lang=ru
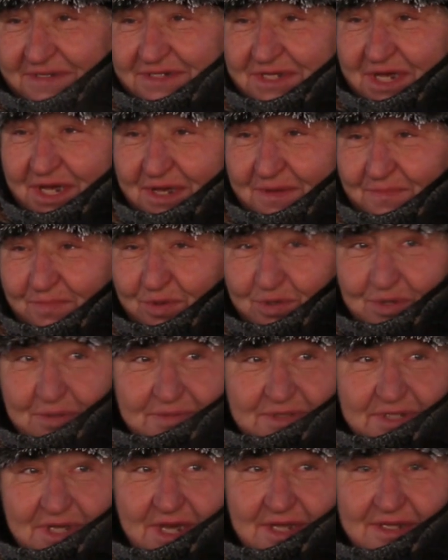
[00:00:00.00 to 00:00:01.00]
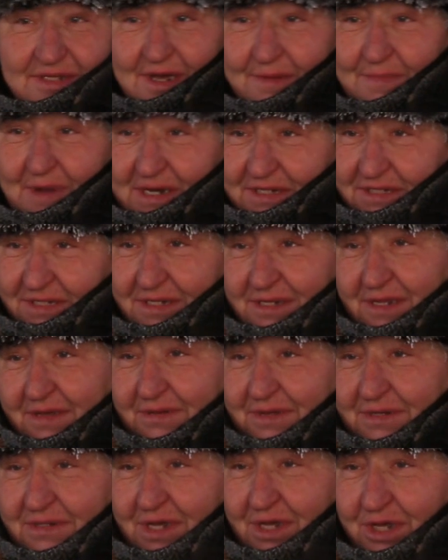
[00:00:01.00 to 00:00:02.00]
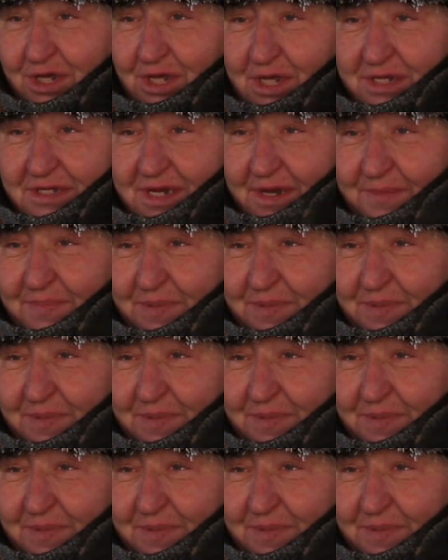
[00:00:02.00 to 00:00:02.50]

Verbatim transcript: стоим, будем стоять до марта, наверное, или до